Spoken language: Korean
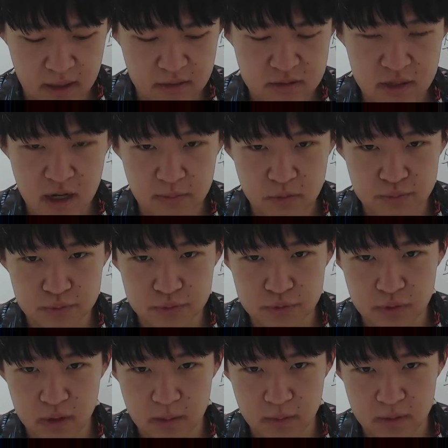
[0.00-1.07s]
상자부
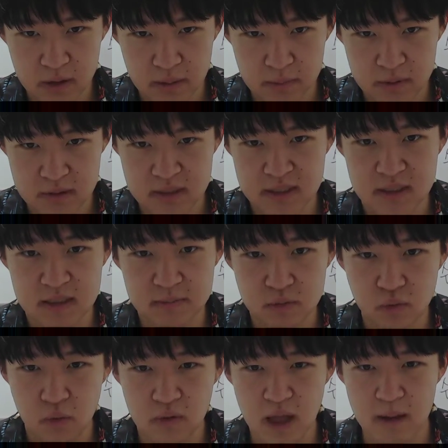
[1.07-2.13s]
불교가 뭐냐면 지금
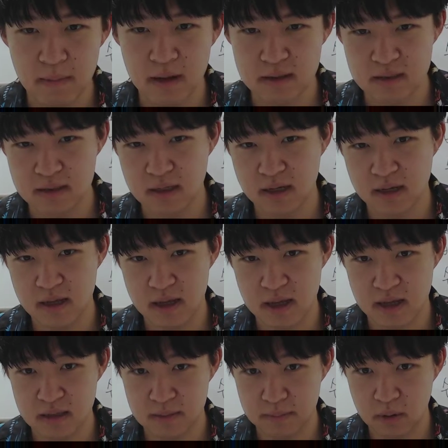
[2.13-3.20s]

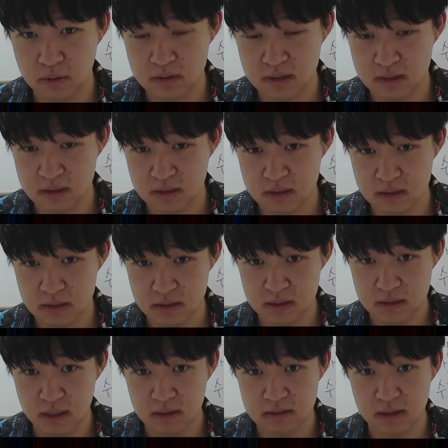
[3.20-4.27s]
동남아시아에 이제 퍼진
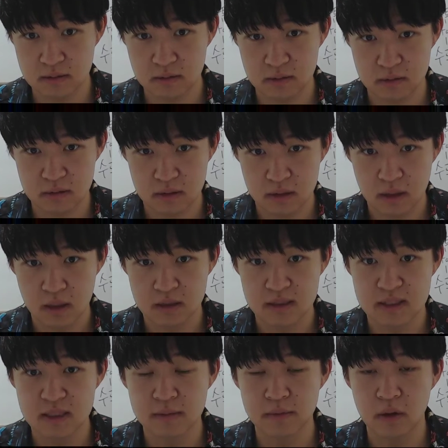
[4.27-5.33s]
그 상자
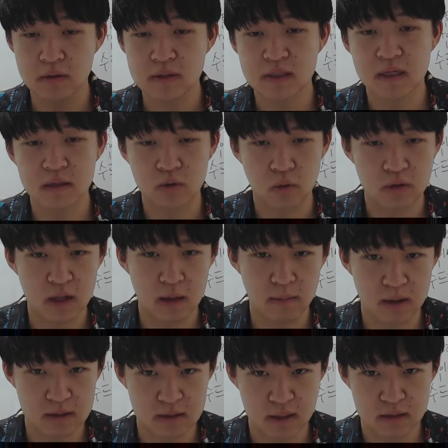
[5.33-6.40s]
지금 현재
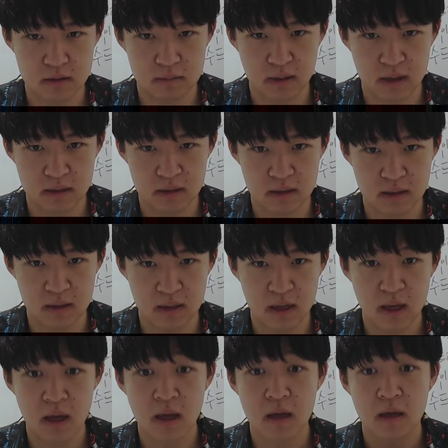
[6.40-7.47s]
동남아시아에서 많이